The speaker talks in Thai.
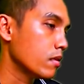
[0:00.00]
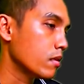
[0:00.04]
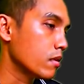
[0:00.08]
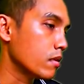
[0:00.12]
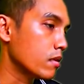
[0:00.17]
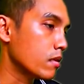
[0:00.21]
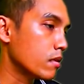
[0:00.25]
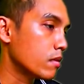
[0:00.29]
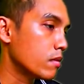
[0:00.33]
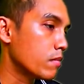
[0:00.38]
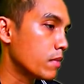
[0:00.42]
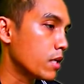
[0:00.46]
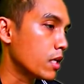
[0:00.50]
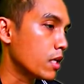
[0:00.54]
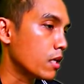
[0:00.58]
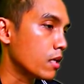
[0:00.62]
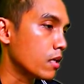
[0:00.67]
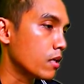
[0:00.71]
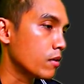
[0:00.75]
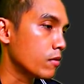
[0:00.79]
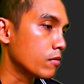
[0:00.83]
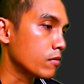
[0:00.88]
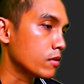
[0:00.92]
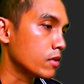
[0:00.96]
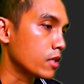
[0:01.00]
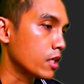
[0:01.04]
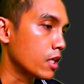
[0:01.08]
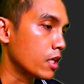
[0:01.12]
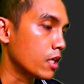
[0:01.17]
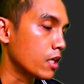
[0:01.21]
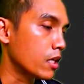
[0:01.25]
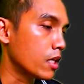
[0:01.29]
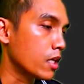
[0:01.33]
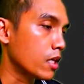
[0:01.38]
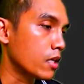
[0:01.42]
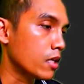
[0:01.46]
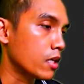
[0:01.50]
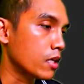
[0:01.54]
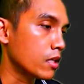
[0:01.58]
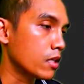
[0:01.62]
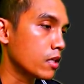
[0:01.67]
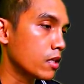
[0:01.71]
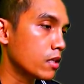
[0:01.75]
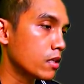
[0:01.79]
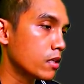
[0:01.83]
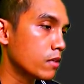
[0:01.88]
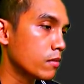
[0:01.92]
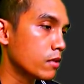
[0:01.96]
แล้วก็มาลงสีกันแล้ว อัน
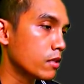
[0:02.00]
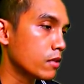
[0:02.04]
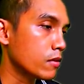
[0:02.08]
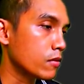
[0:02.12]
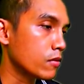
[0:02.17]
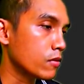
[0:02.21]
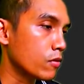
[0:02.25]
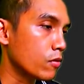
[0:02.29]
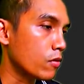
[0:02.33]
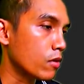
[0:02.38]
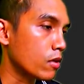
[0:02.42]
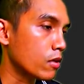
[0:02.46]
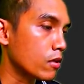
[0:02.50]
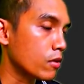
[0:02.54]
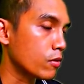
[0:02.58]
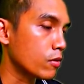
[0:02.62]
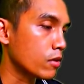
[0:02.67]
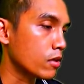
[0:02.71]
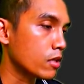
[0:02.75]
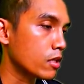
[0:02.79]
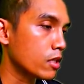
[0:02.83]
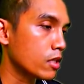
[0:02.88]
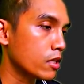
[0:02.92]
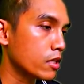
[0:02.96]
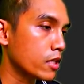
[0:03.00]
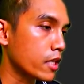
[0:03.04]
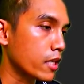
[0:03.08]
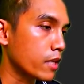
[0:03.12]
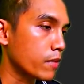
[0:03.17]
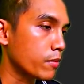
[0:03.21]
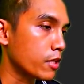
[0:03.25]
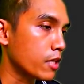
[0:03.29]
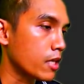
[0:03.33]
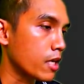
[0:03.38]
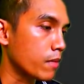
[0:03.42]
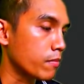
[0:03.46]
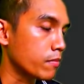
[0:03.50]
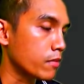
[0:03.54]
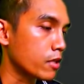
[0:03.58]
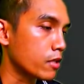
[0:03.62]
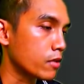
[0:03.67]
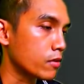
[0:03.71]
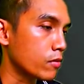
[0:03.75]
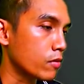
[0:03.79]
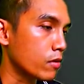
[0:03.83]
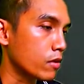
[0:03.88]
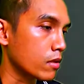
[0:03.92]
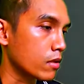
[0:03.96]
นี้คือเป็นตัวครุฑที่ใช้ประดับใน
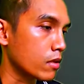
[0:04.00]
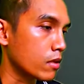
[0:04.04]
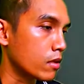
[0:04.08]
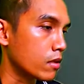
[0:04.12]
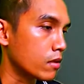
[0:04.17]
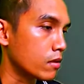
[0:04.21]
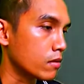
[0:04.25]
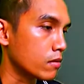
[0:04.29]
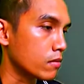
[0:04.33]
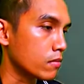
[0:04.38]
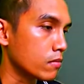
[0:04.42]
ส่วนของ